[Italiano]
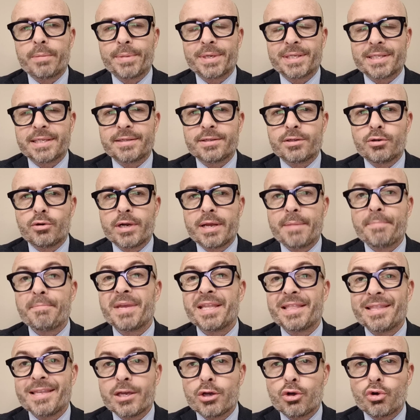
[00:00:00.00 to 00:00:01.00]
prestazione
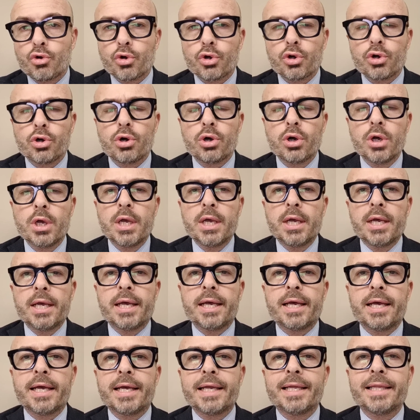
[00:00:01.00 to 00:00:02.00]
mi dicono
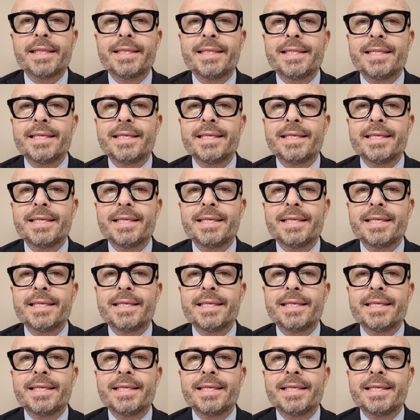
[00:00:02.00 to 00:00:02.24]
eh,